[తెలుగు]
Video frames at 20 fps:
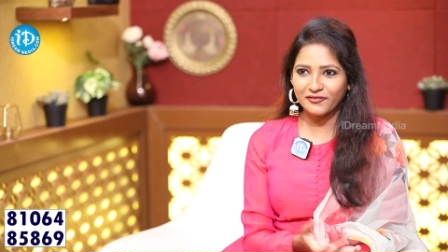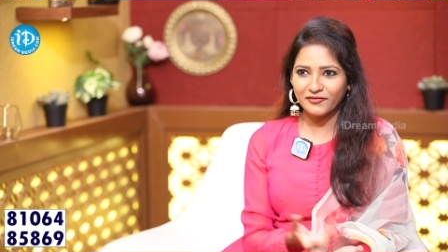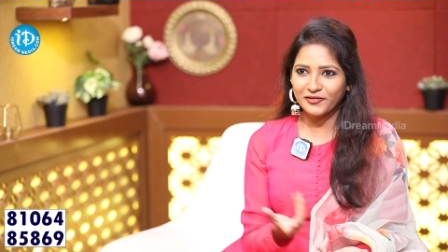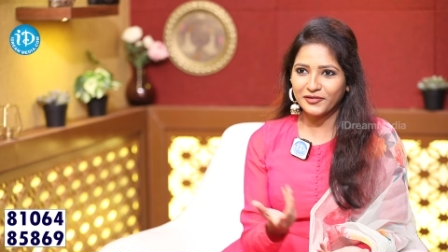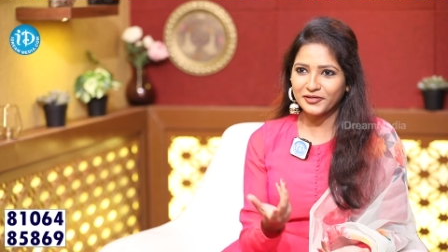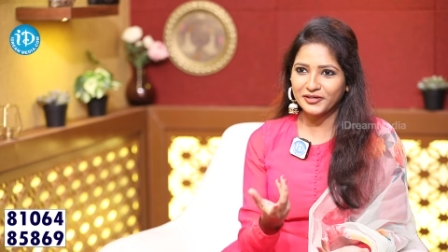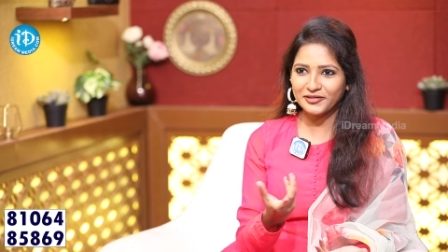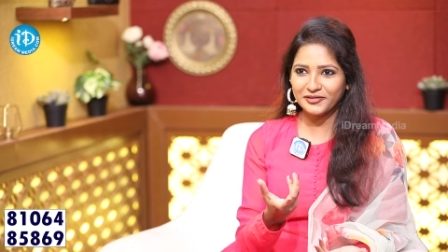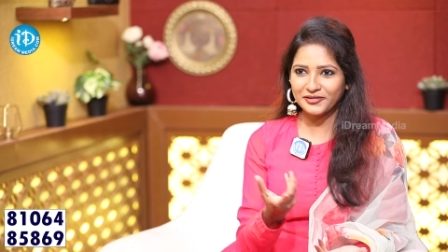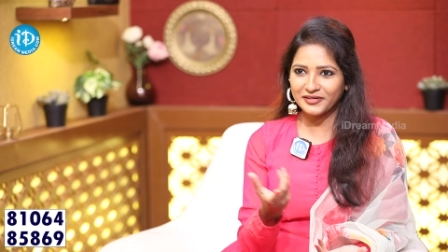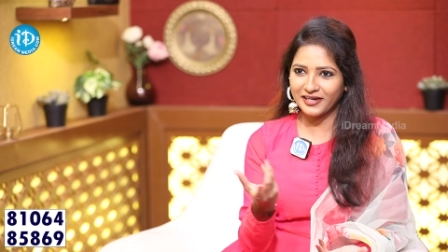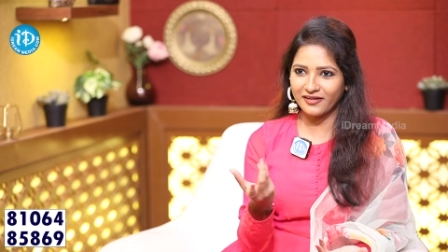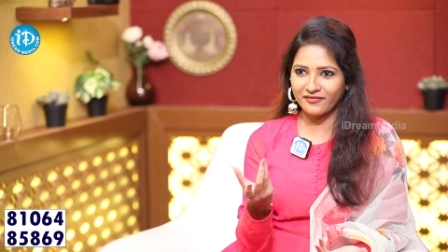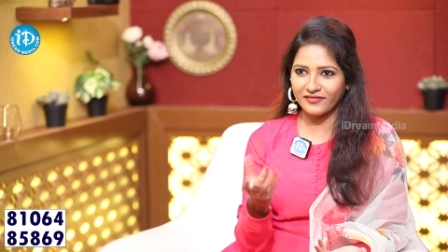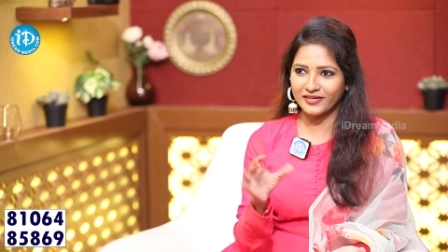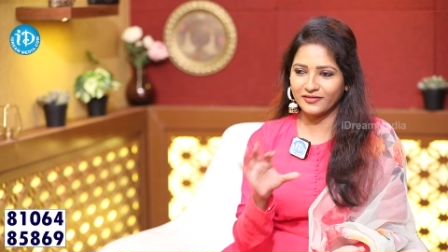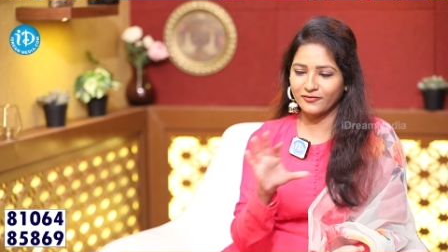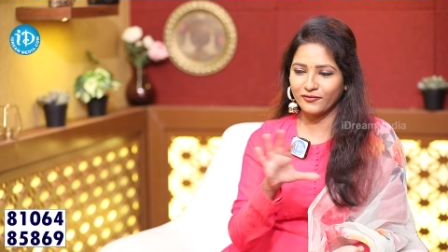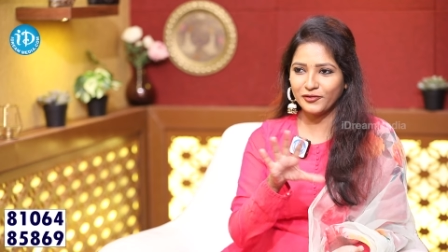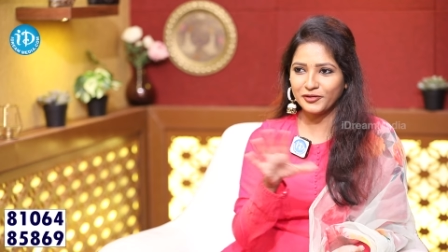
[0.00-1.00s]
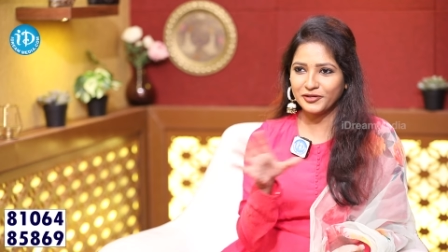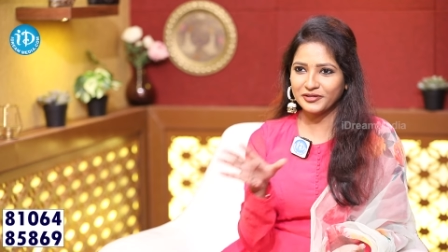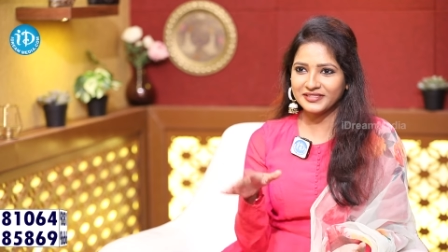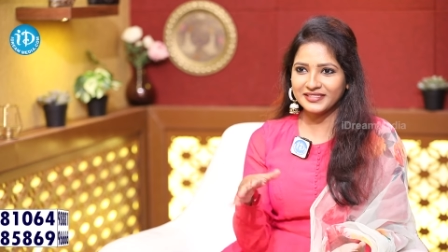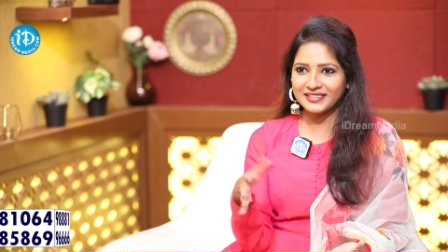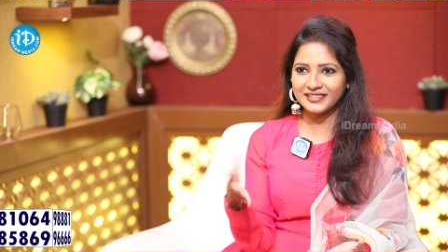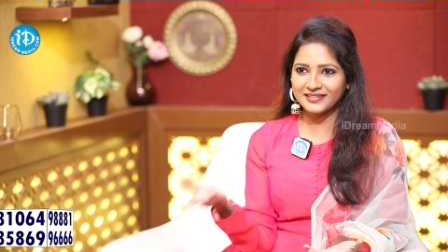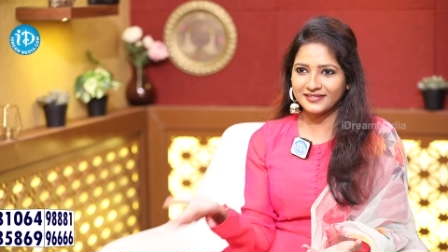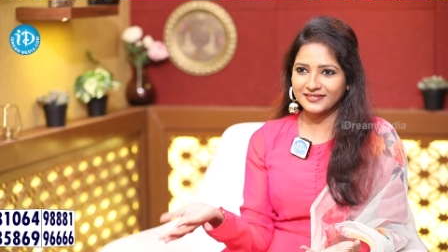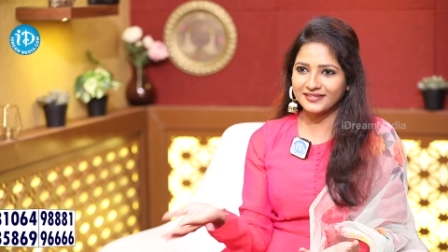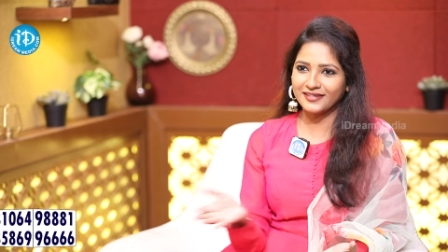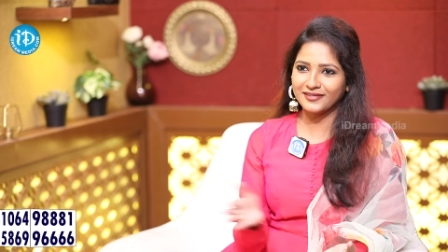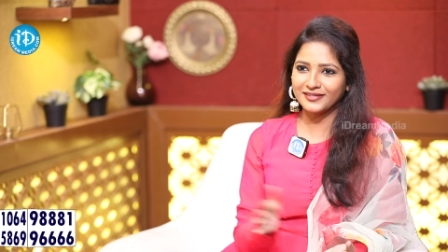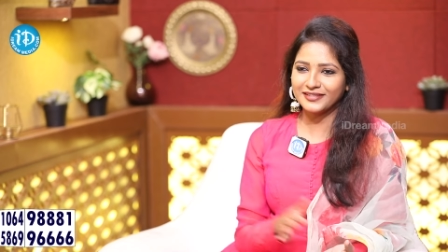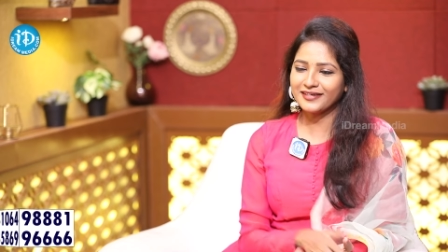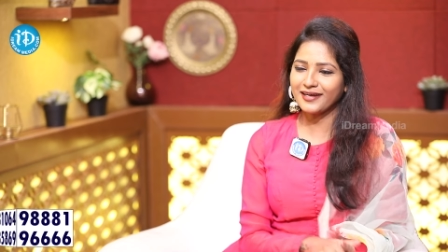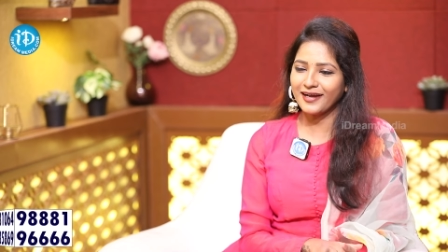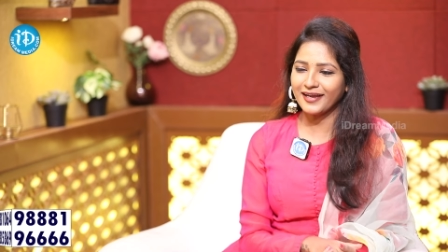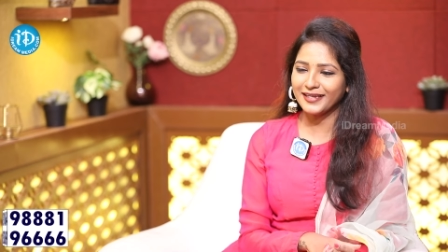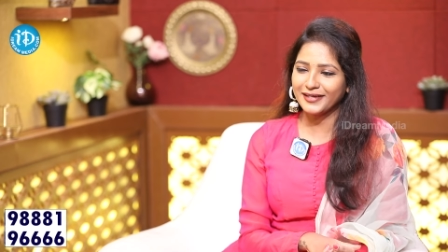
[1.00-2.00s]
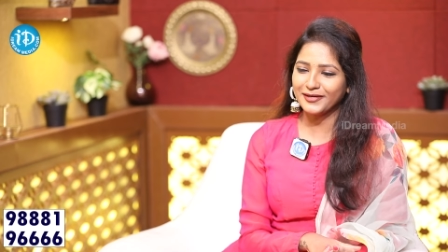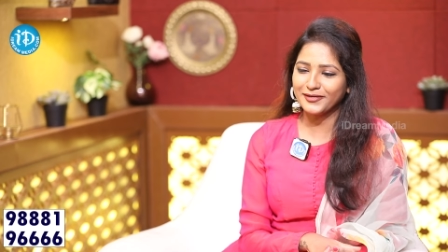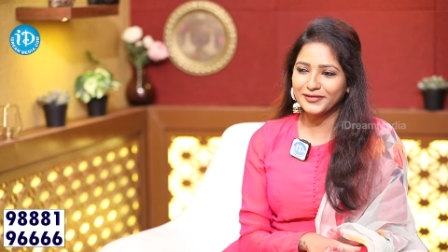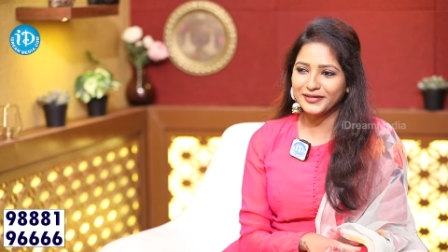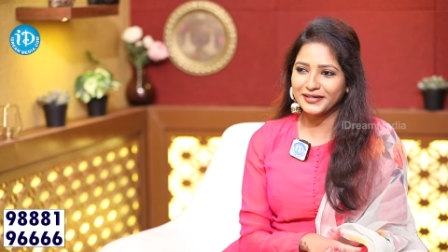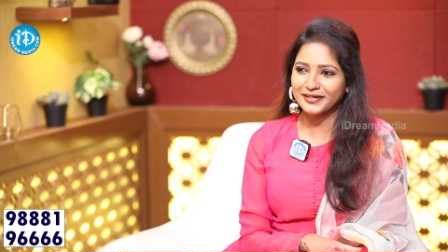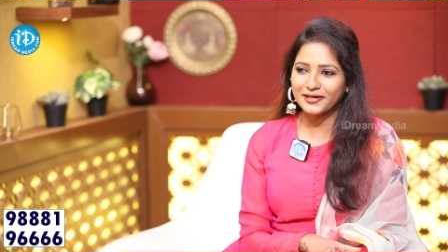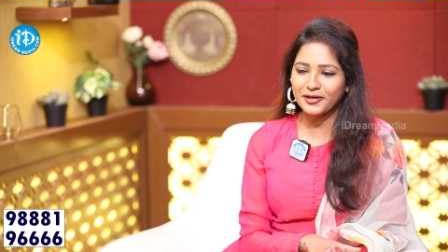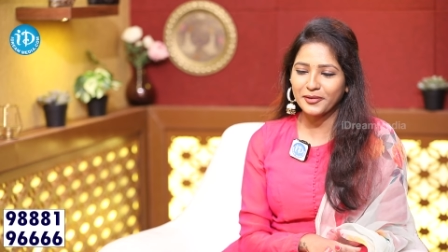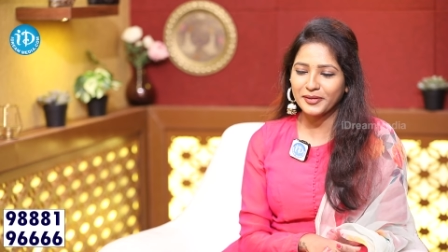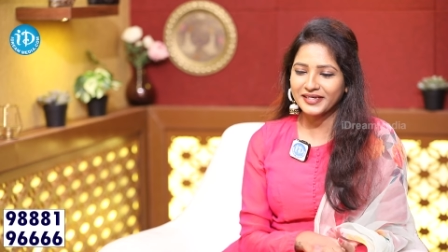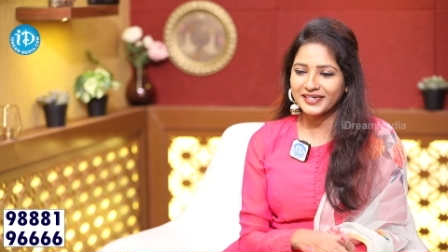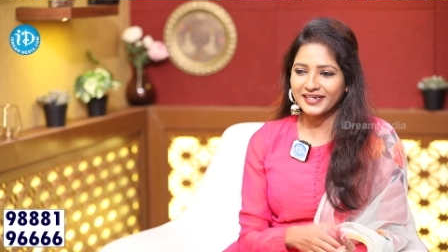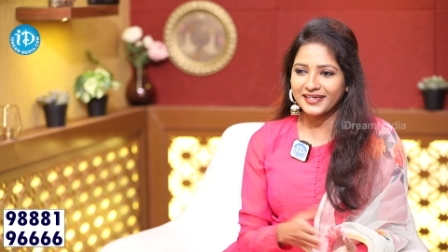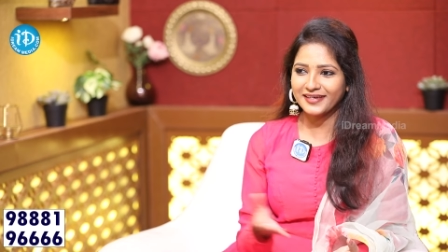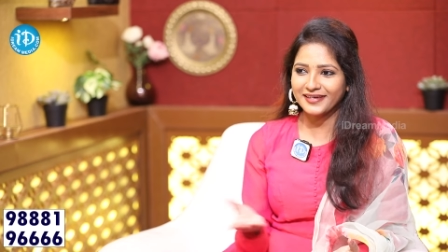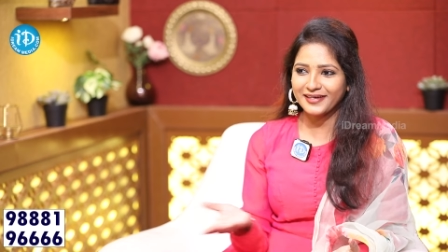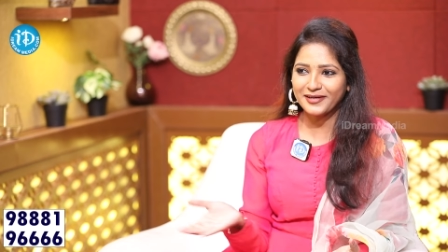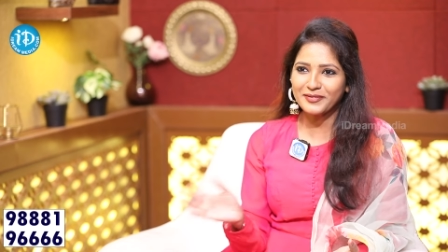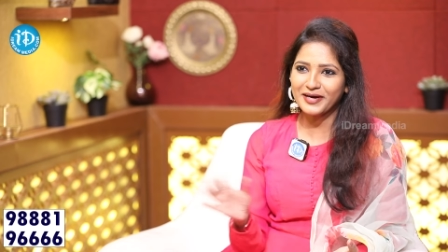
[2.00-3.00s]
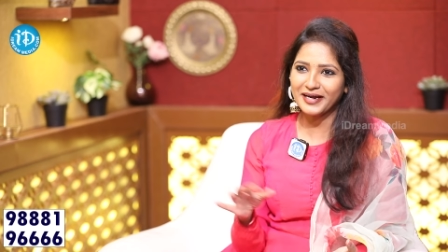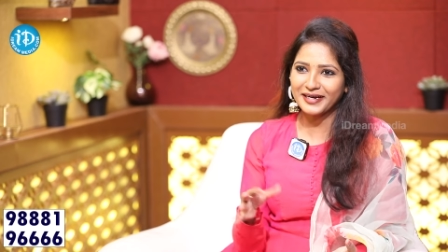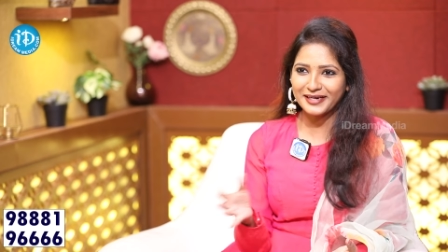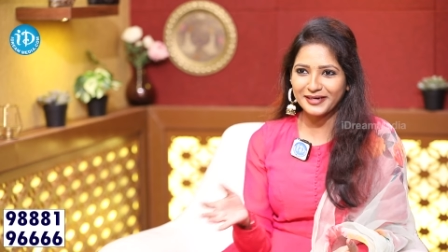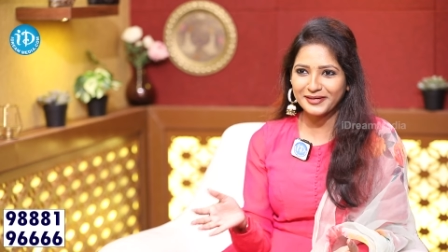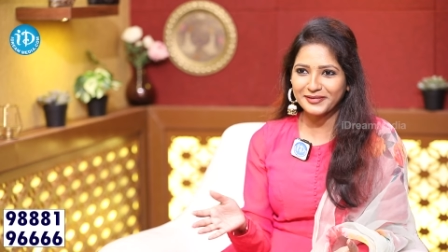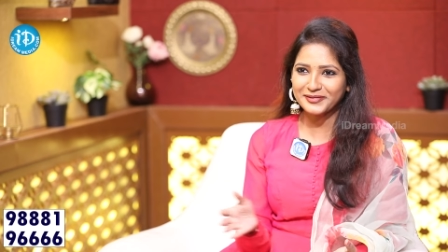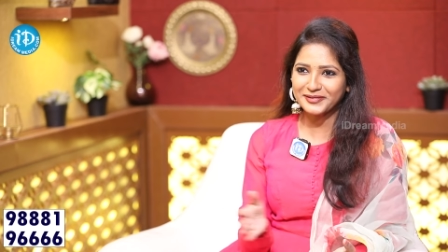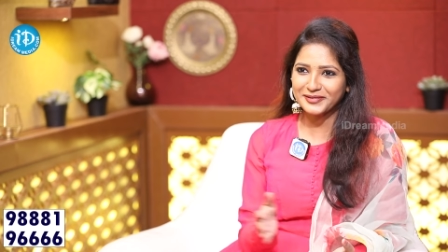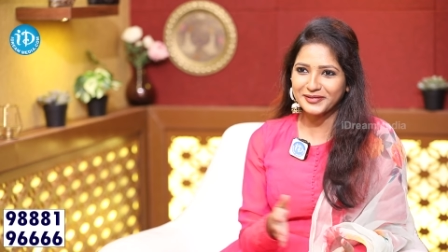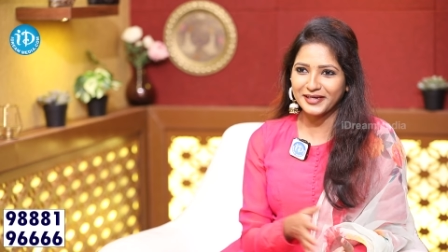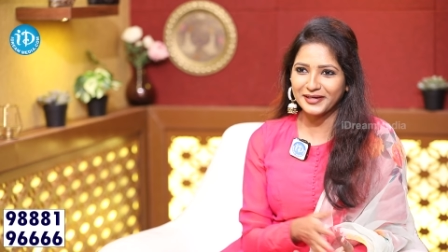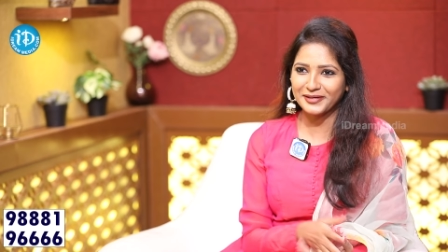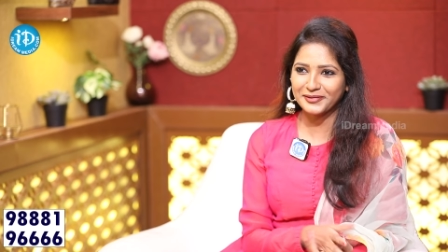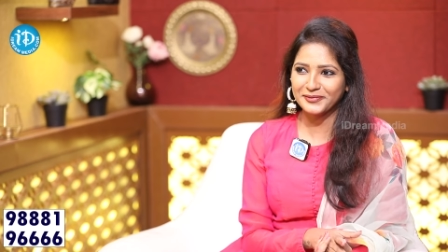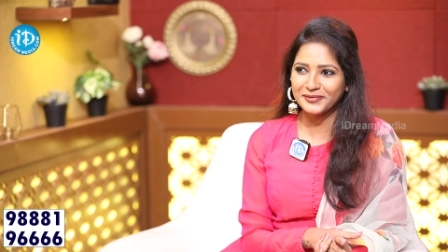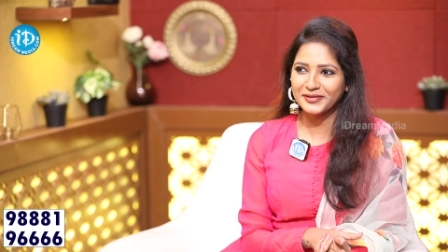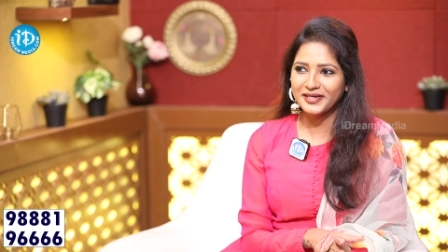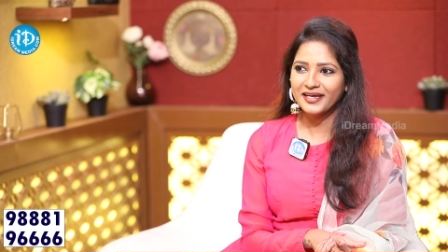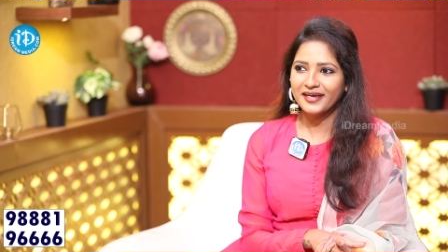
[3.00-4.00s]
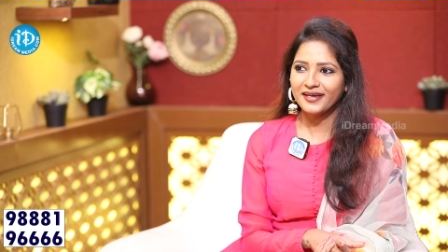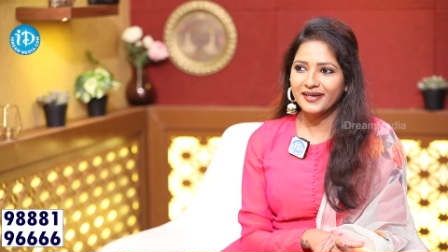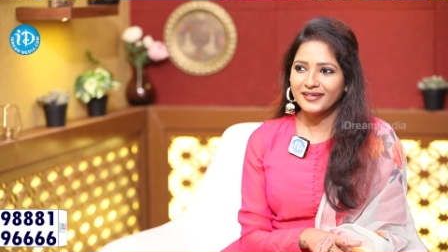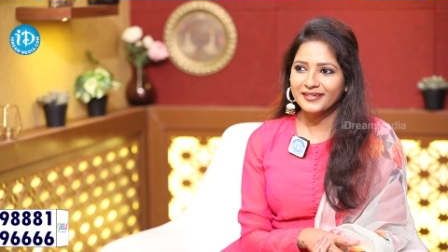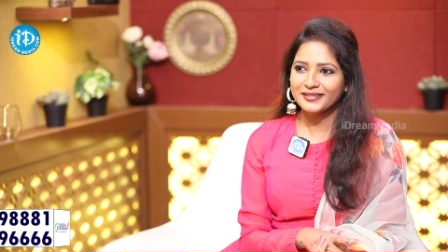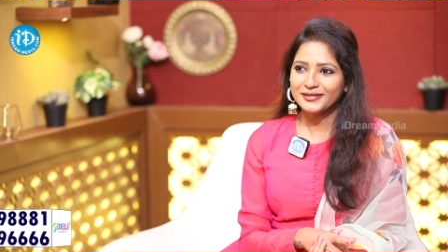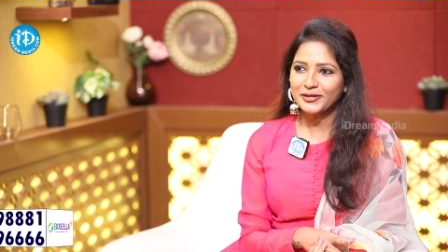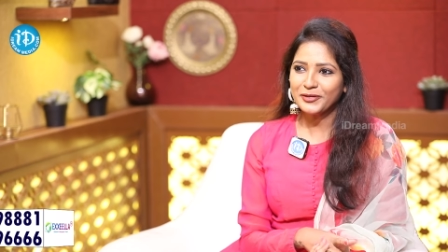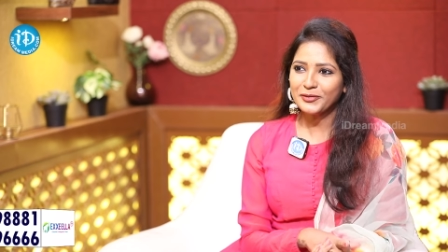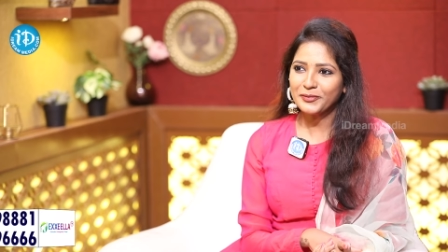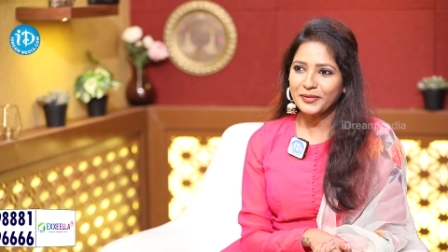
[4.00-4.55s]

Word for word: ఫోటోగ్రాఫర్ ఫొటోస్ తీసిన తర్వాత ఖాళీగా ఉంటారు కాబట్టి ఇంకా మాట్లాడుకుంటున్నారు సో